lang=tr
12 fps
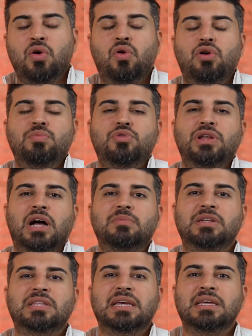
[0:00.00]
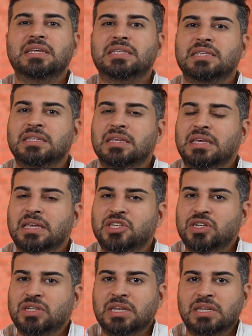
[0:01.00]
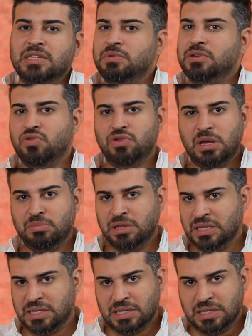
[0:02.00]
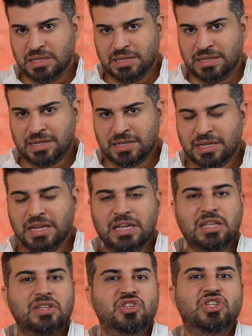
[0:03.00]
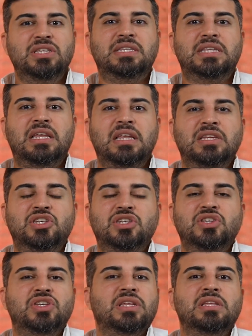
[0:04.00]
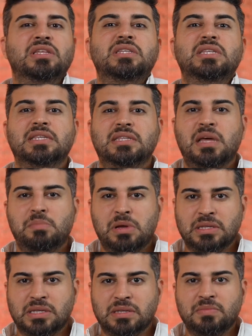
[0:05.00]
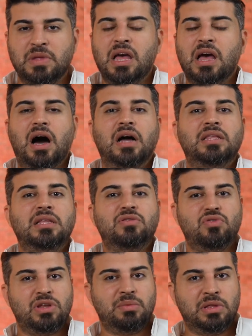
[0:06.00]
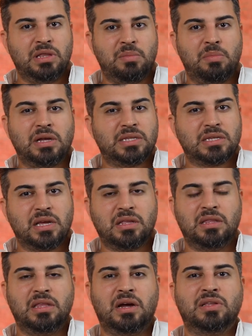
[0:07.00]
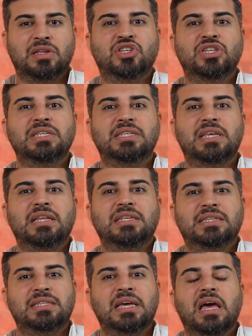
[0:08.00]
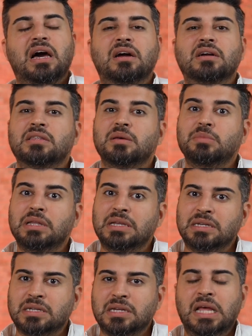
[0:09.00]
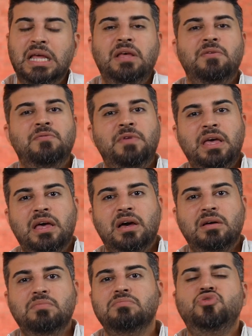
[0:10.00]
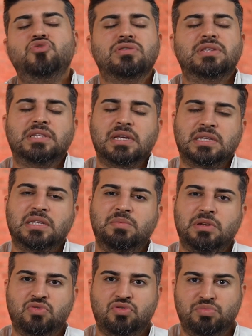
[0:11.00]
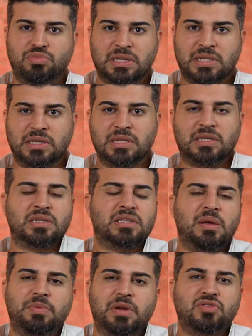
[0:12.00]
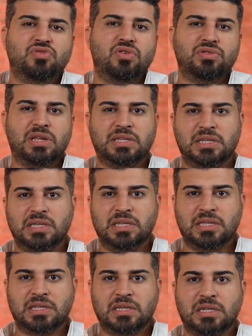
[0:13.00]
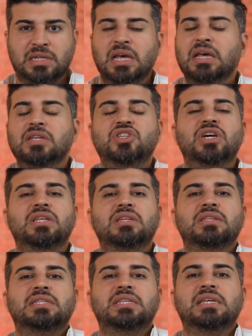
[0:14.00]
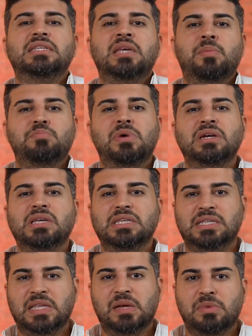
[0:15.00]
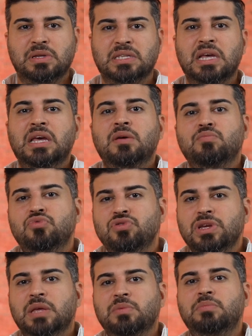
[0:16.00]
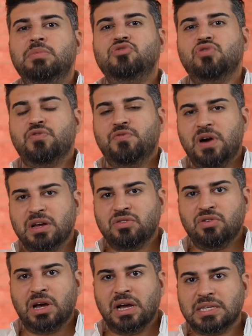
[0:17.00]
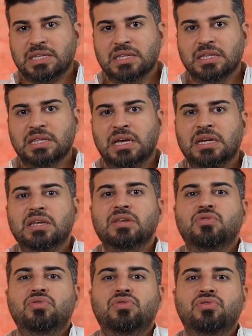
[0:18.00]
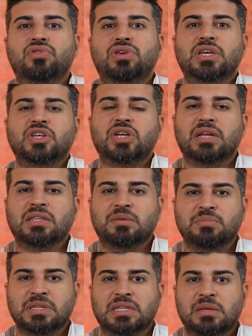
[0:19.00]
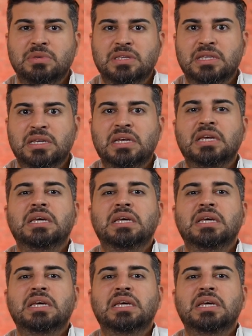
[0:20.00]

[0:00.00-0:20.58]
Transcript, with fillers: Hormonal bir dengesizlik geçirdiğiniz bir dönemdesinizdir. Cinsel ilişki canınız istemez. Adet döneminde bazı kadınlarda cinsel istek artabilir. Veya çok stresli bir durumdasınızdır, depresyondasınızdır. Canınız seks yapmak istemez. Bunun gibi birçok faktör aslında günlük yaşantımızda bizi